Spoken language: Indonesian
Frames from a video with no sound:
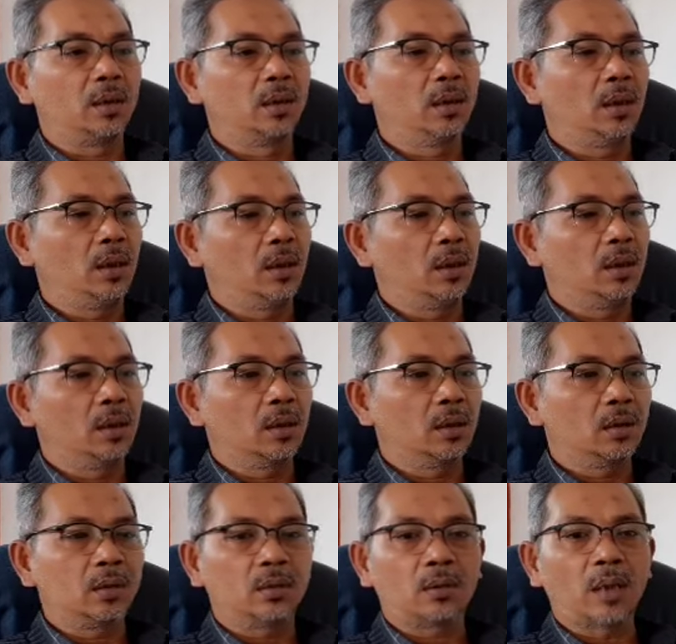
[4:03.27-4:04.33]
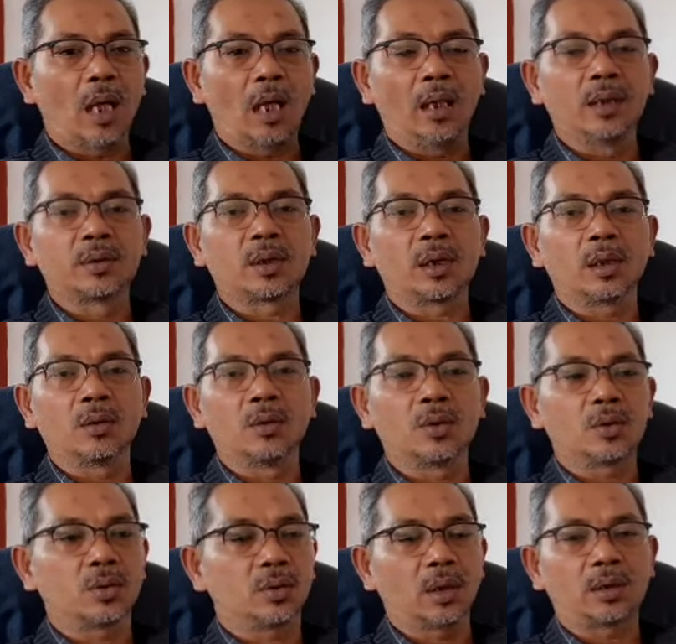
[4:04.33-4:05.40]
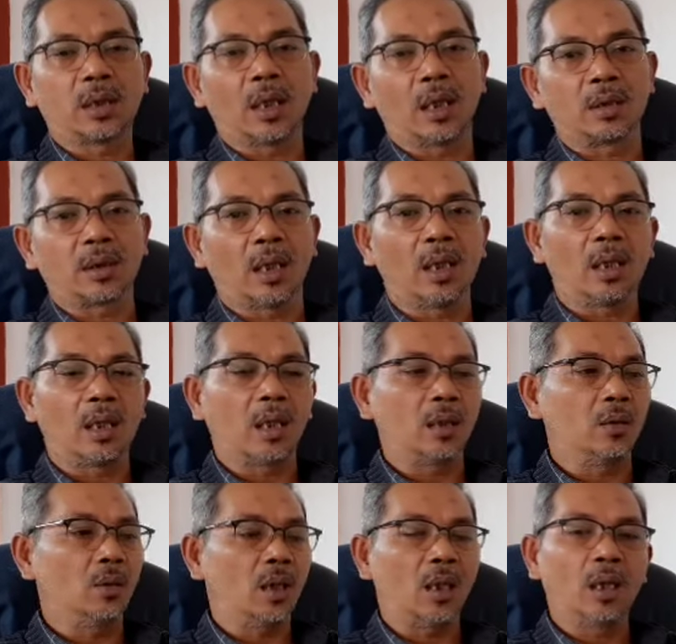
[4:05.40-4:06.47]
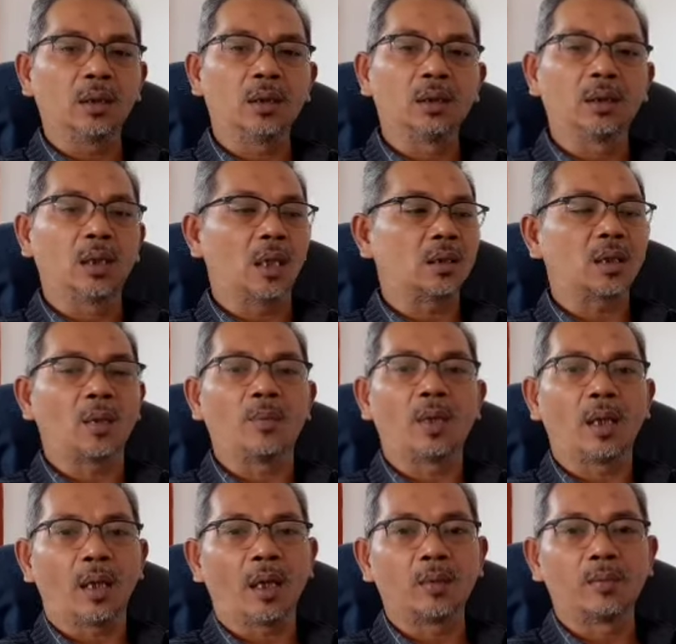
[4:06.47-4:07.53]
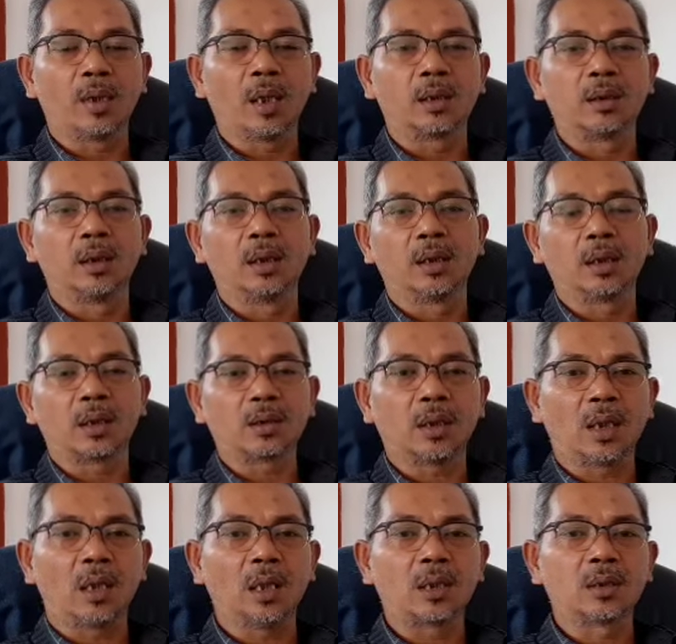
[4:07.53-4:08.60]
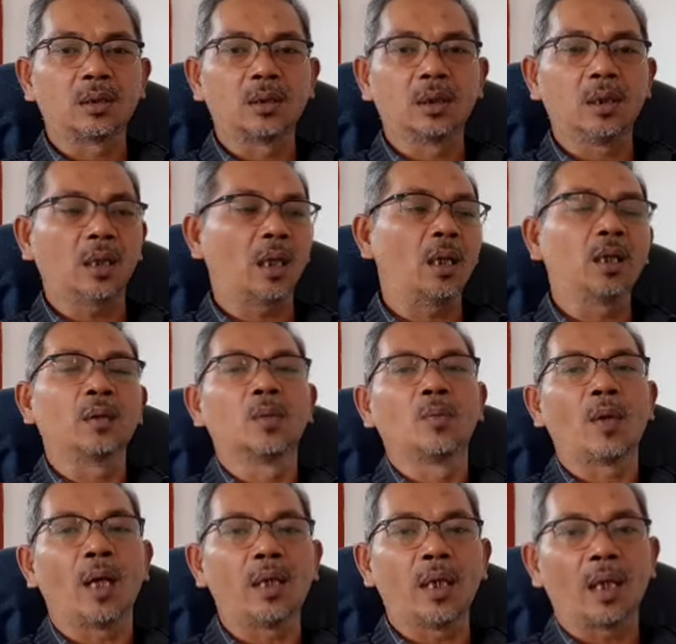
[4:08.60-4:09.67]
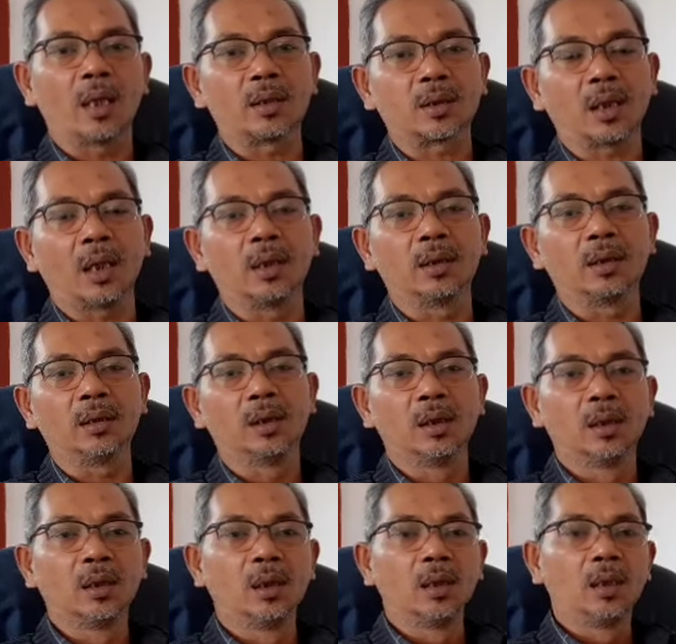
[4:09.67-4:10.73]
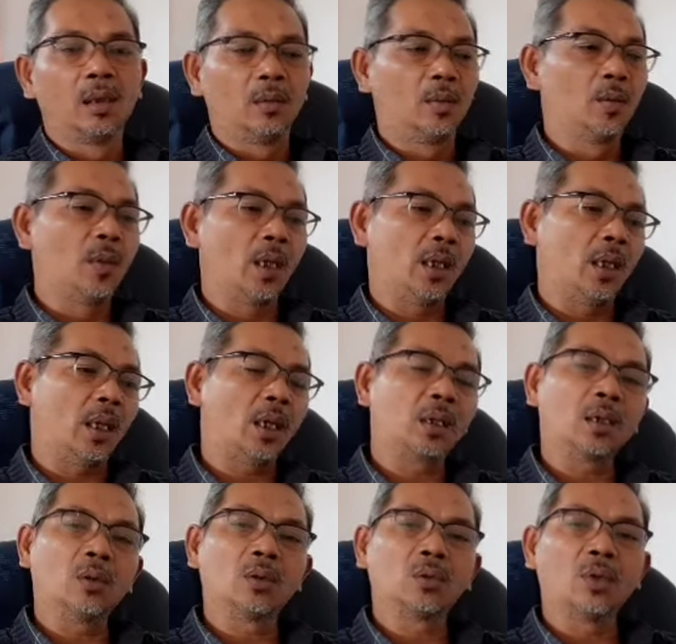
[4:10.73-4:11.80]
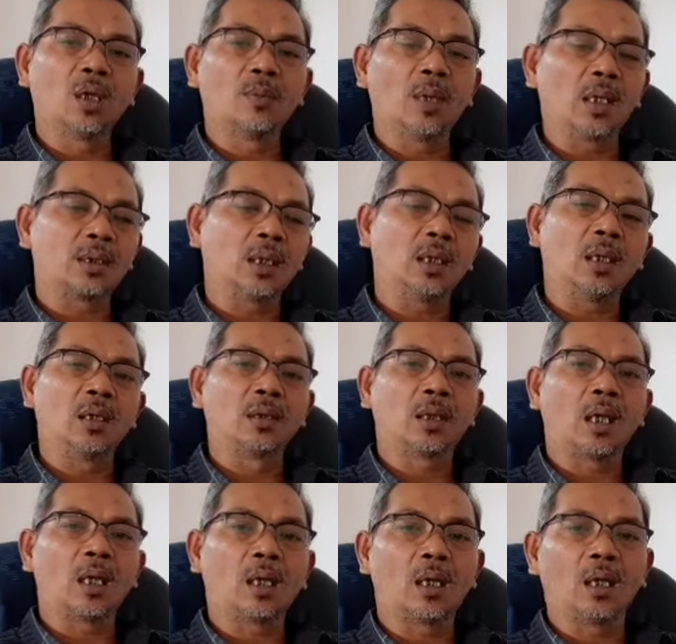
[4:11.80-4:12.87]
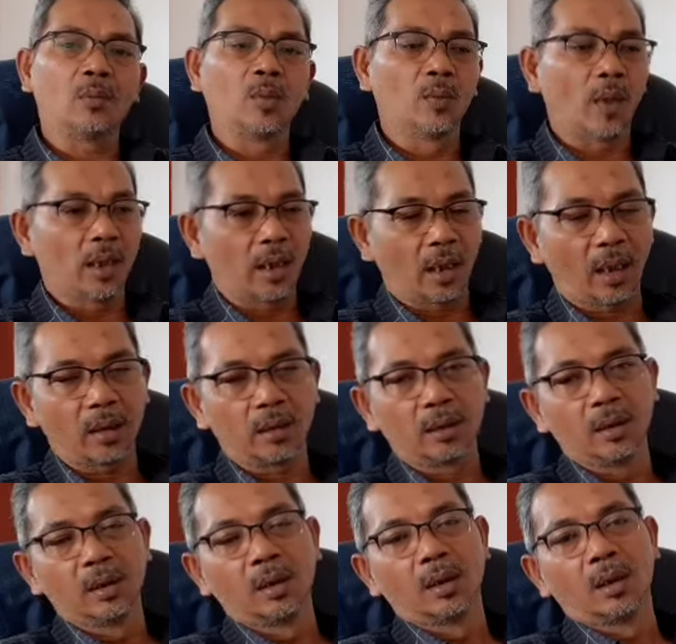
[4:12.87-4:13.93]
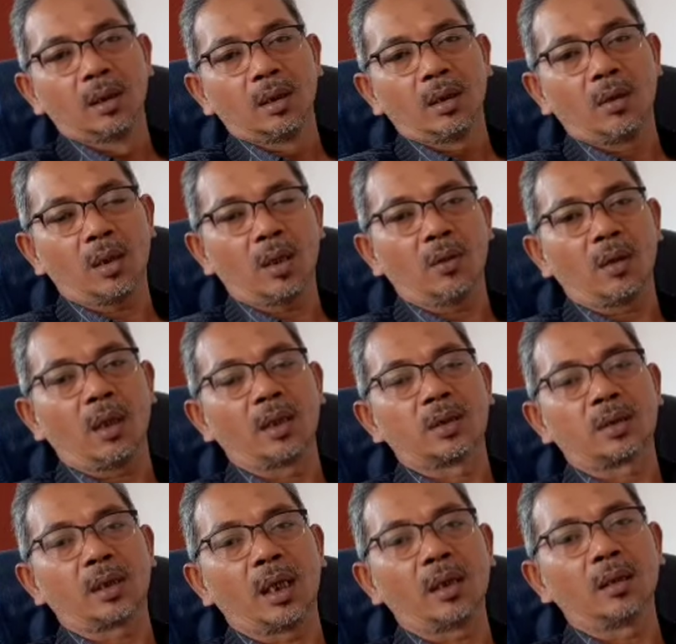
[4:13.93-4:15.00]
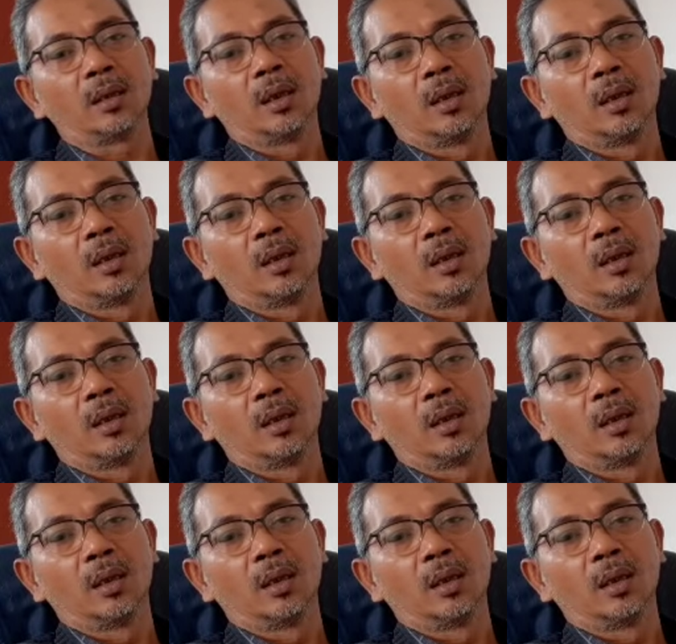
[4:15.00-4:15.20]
di ditangani serius, ya jangan salahkan orang nanti tidak sabar akan mengadili dengan caranya sendiri. Karena ini membahayakan sekali. Membahayakan keutuhan bangsa dan negara, membahayakan orang-orang yang sedang